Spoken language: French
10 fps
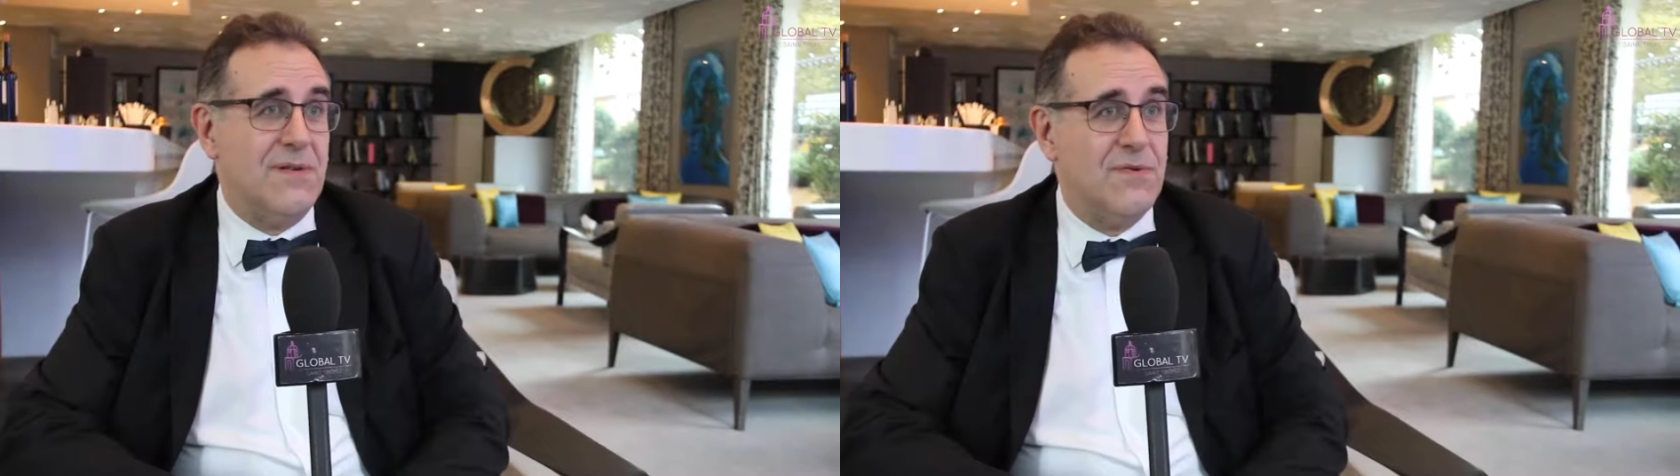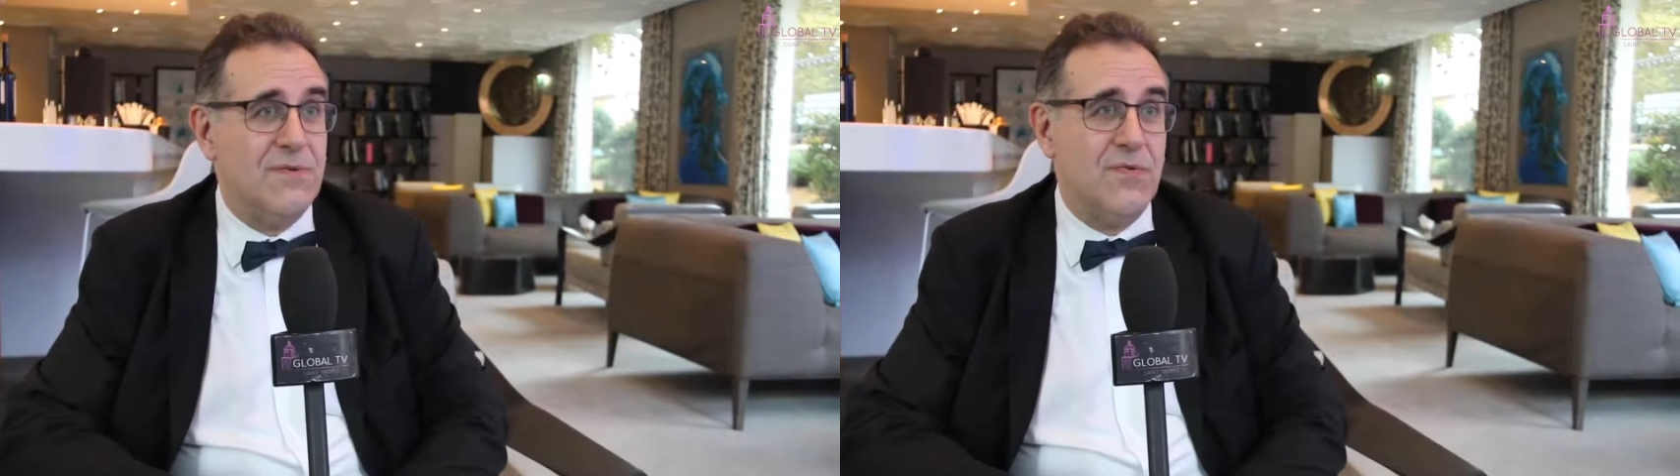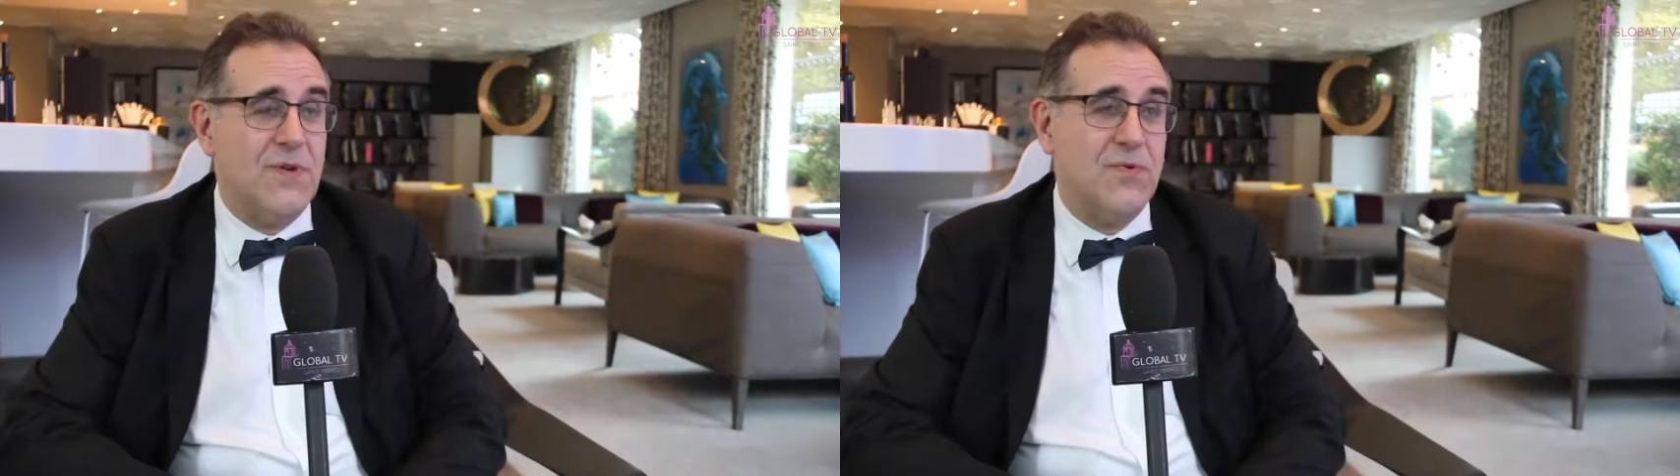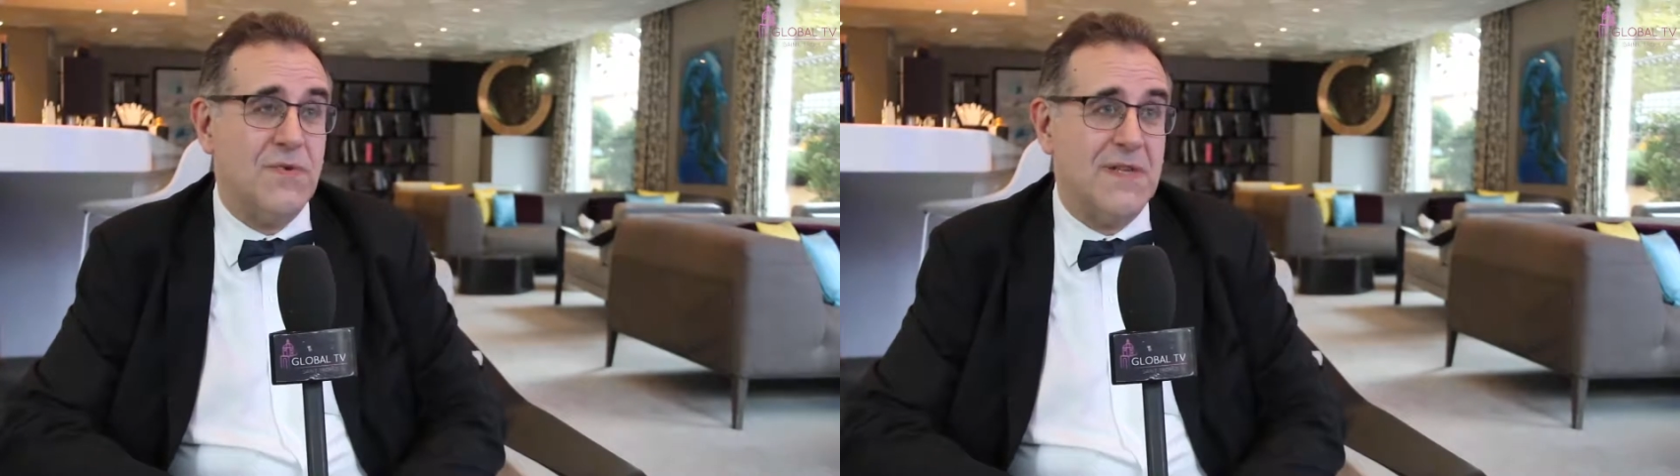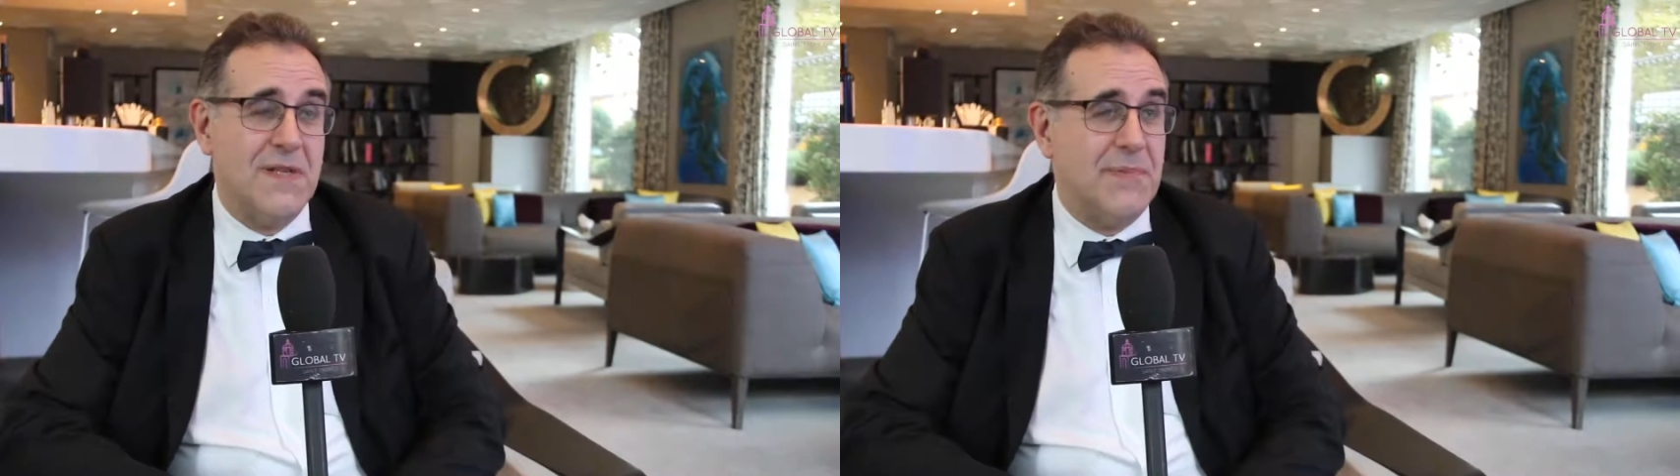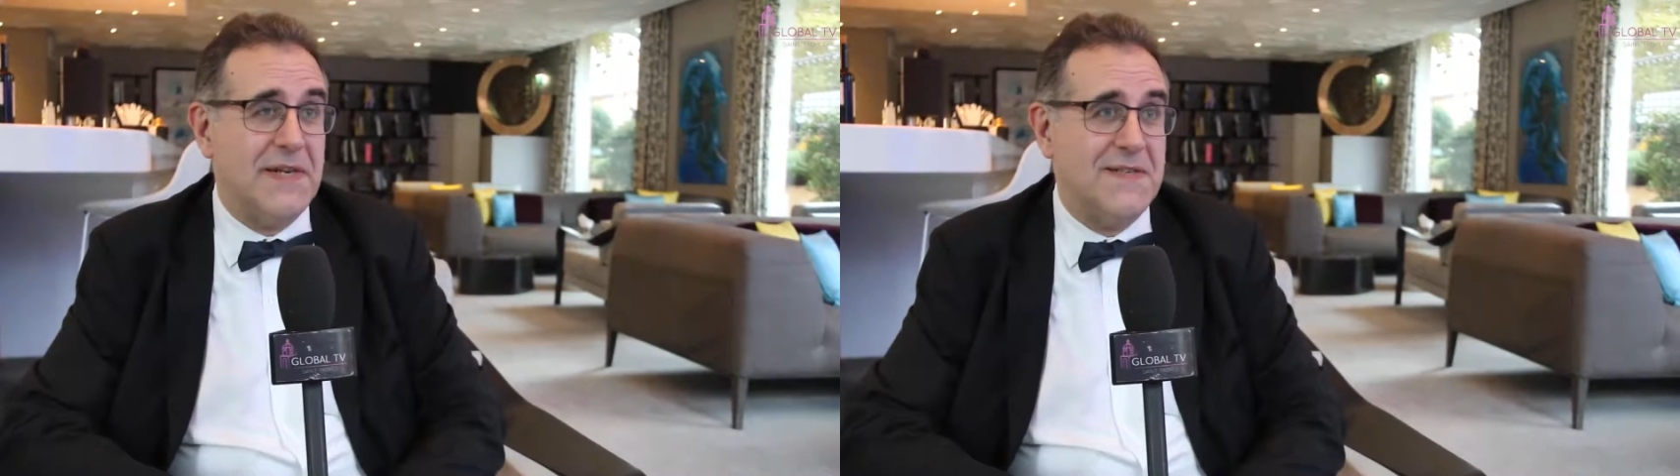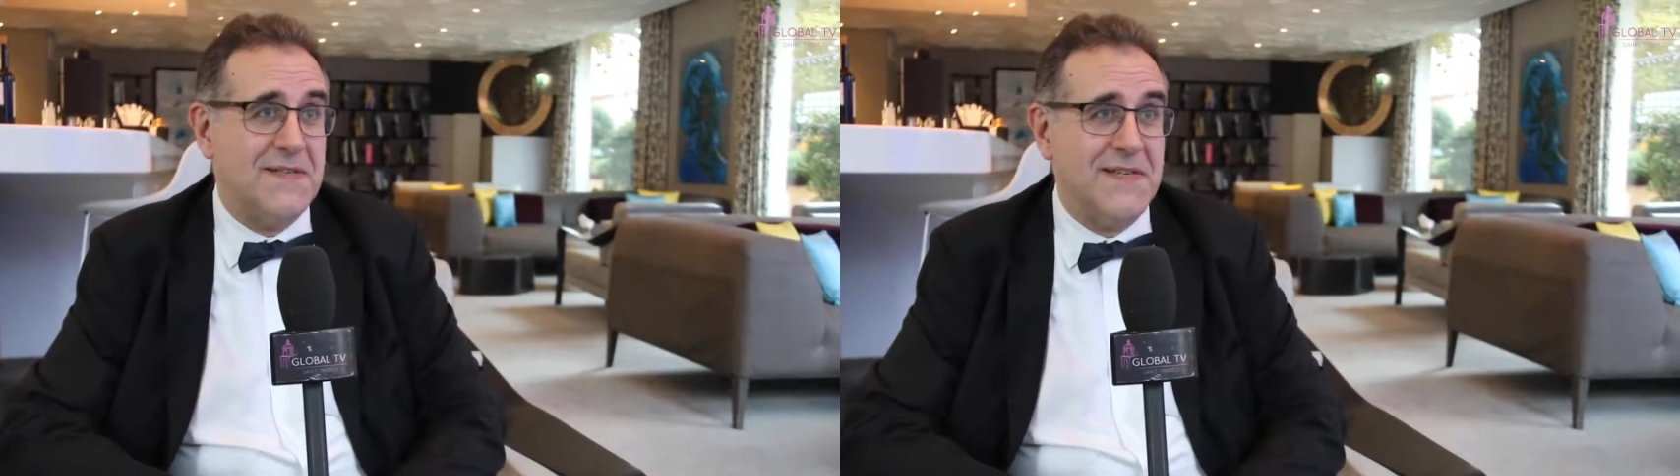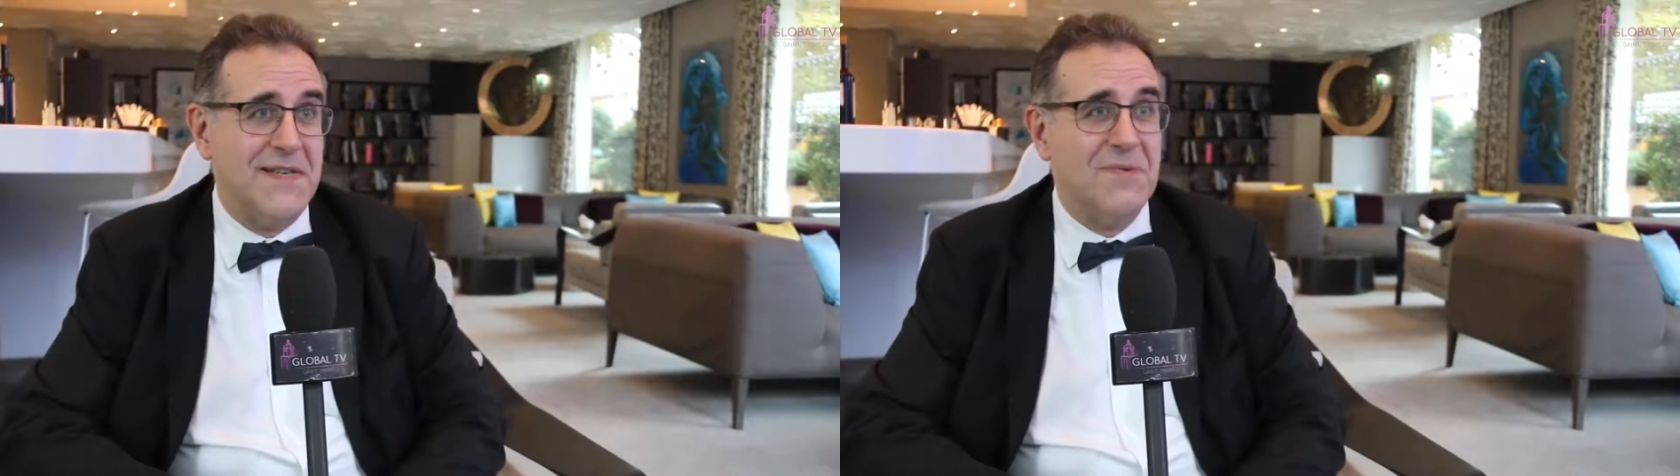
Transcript: que trois jours c'était pas assez,